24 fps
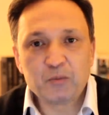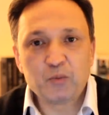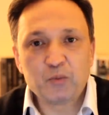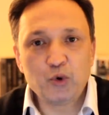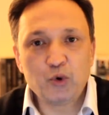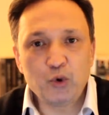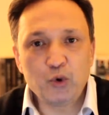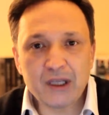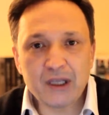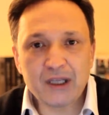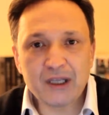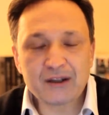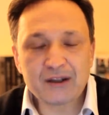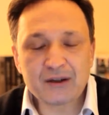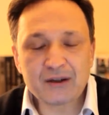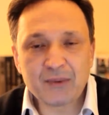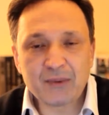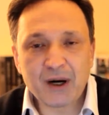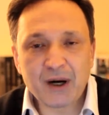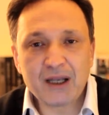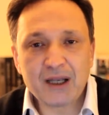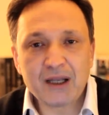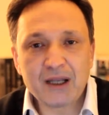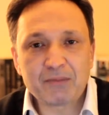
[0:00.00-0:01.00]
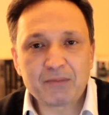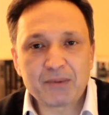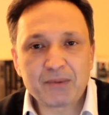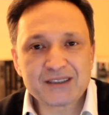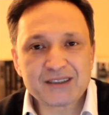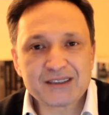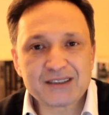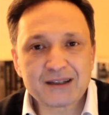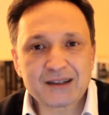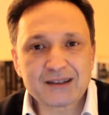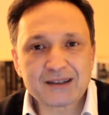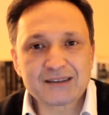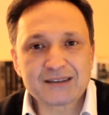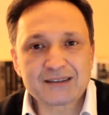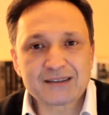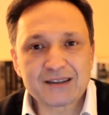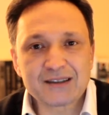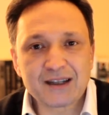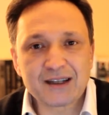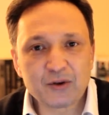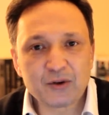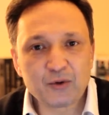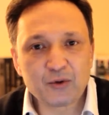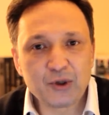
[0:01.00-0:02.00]
Büyük ihtimalle pazartesi
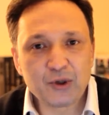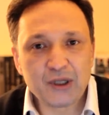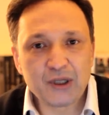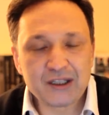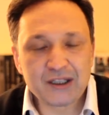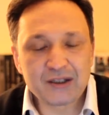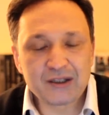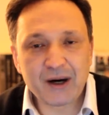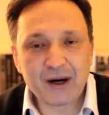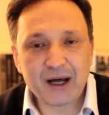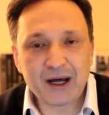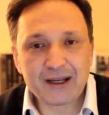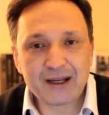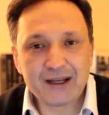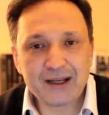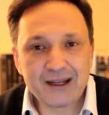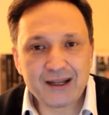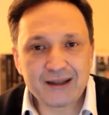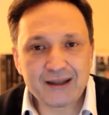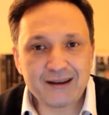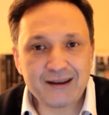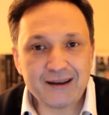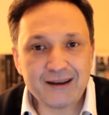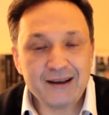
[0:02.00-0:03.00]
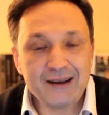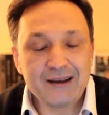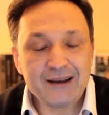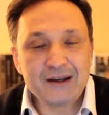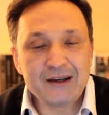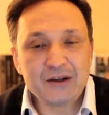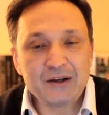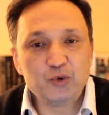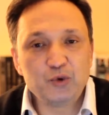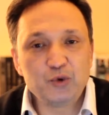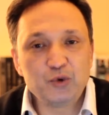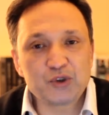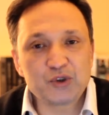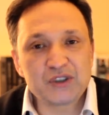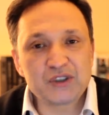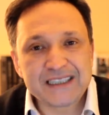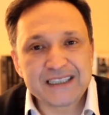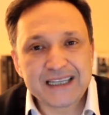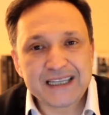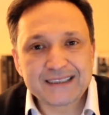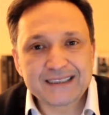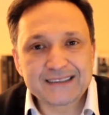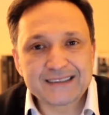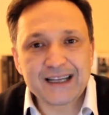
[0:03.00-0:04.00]
salı günü itibariyle de
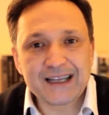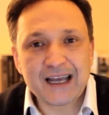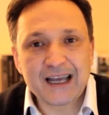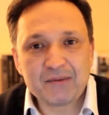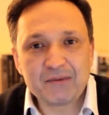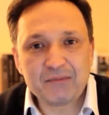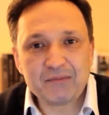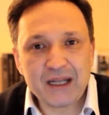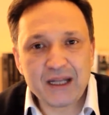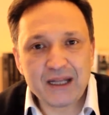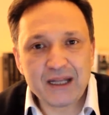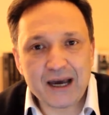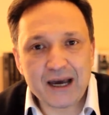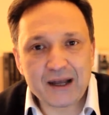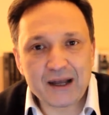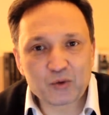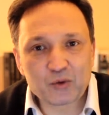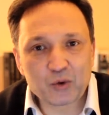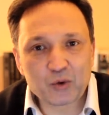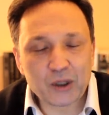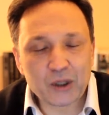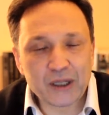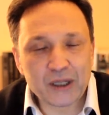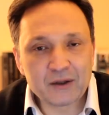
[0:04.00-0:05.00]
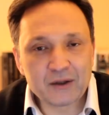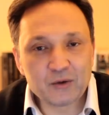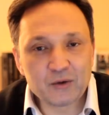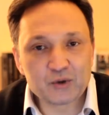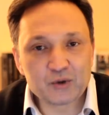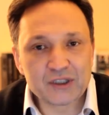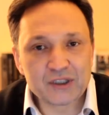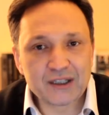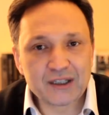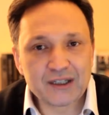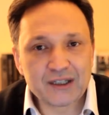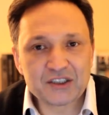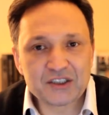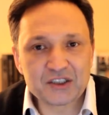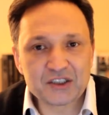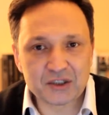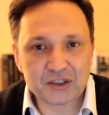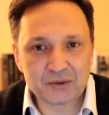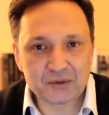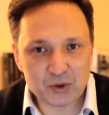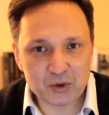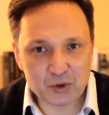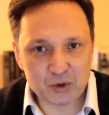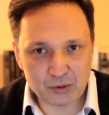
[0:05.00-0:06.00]
180 milyar doların üzerine
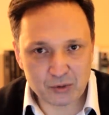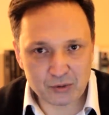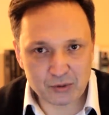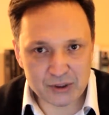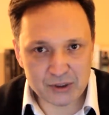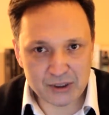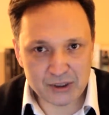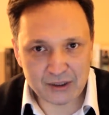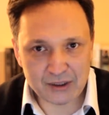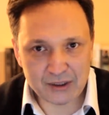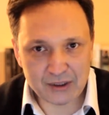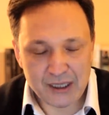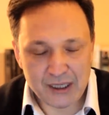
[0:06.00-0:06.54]
çıkmış olacak.